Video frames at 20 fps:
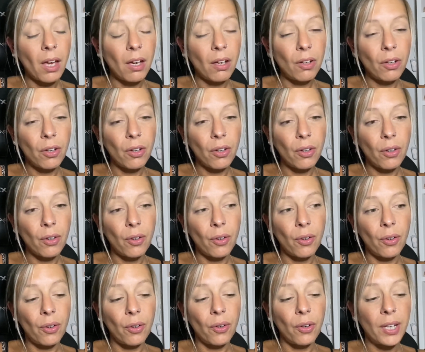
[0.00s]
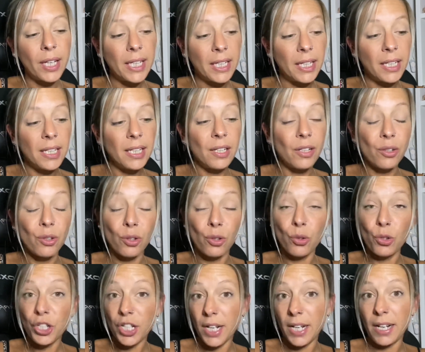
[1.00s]
euh, et
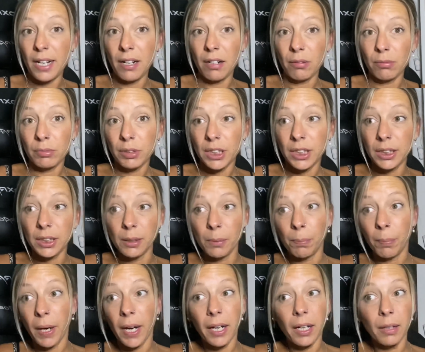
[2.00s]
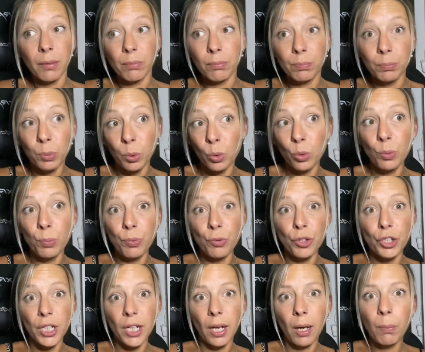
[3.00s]
le Chanel qui est pas beaucoup plus
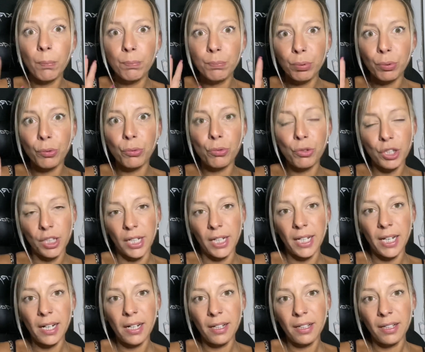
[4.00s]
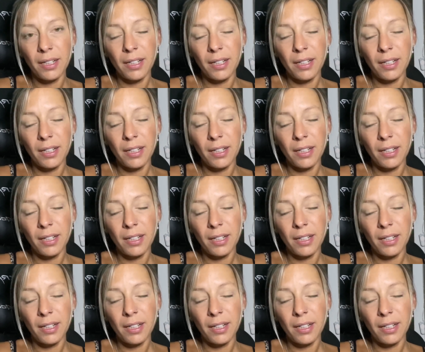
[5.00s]
cher pour du Chanel